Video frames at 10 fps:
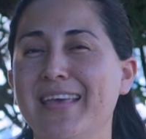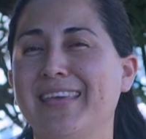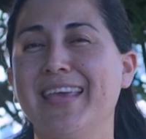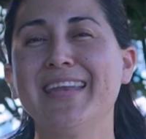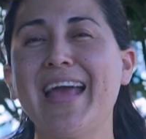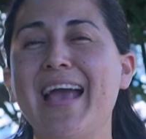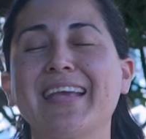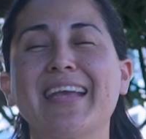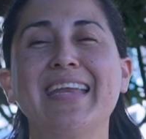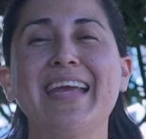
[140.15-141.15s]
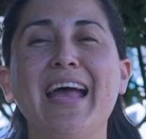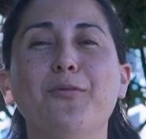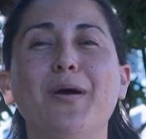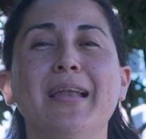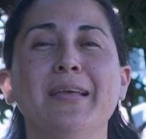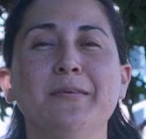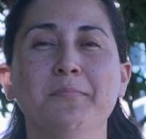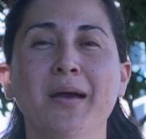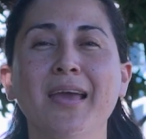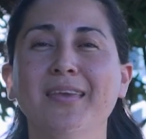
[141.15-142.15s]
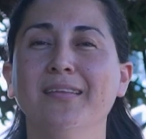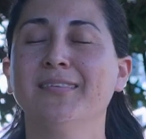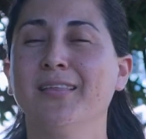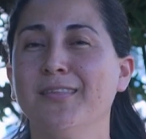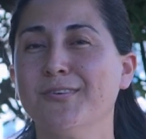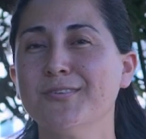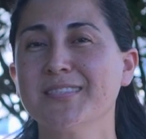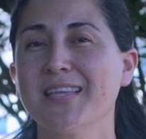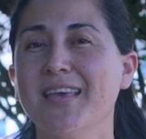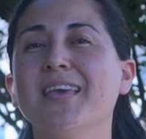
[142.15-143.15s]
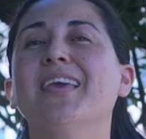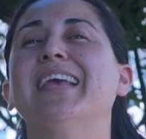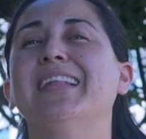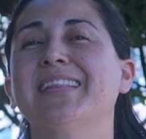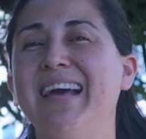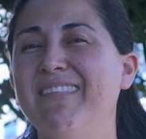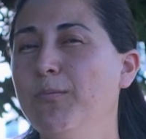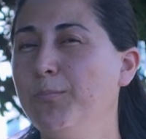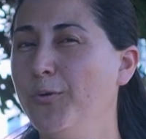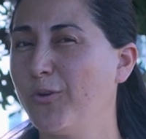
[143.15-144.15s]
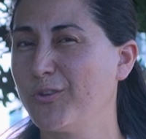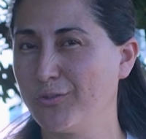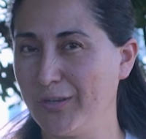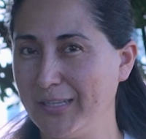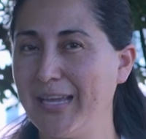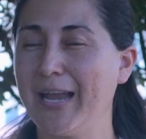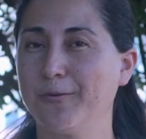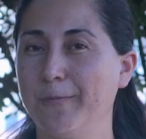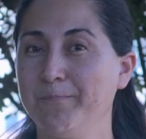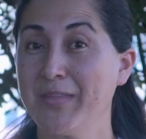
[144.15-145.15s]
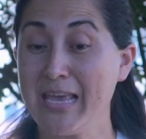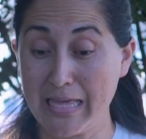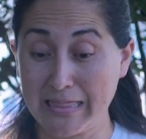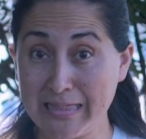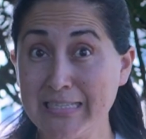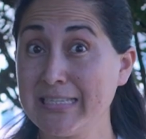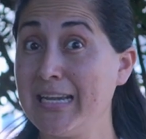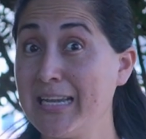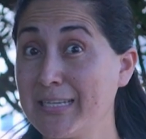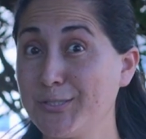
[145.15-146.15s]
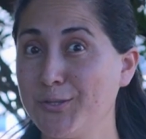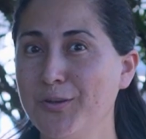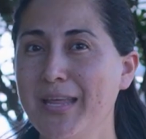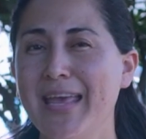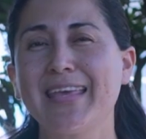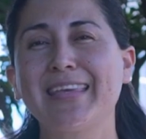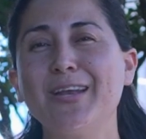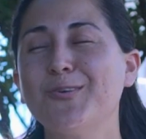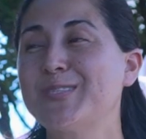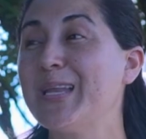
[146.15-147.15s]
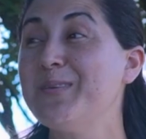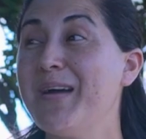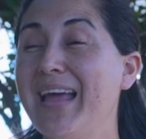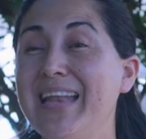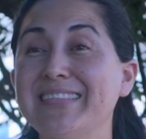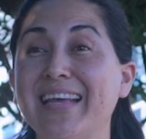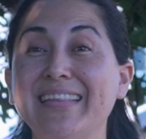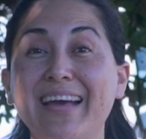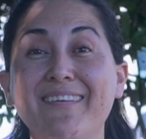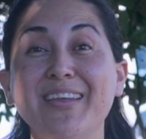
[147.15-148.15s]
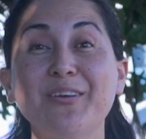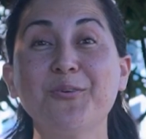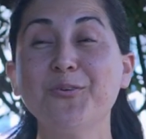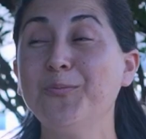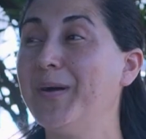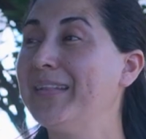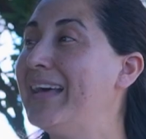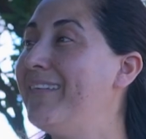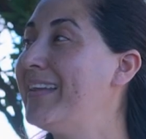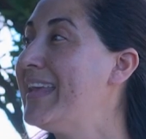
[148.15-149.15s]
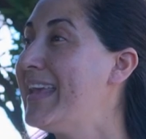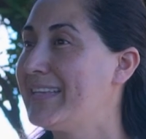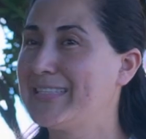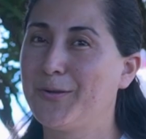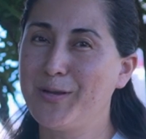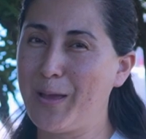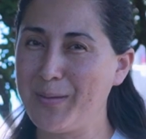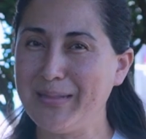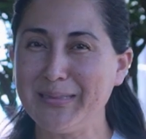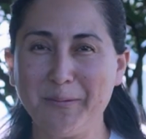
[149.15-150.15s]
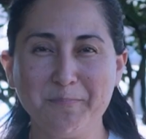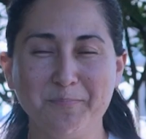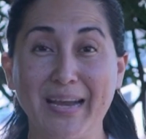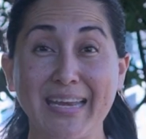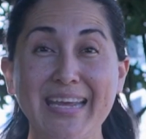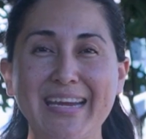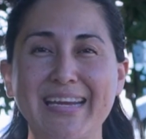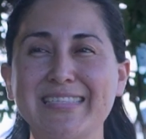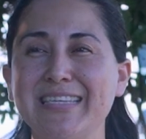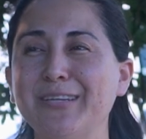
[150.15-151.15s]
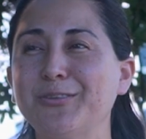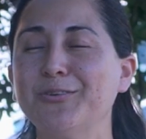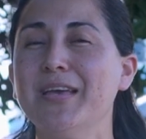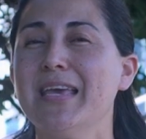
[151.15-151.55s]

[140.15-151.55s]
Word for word: Que era creado a la imagen de Dios, estaba un poco solitario. Dice la lección que los animales andaban en grupo, andaban seguramente en pareja, ¿cierto?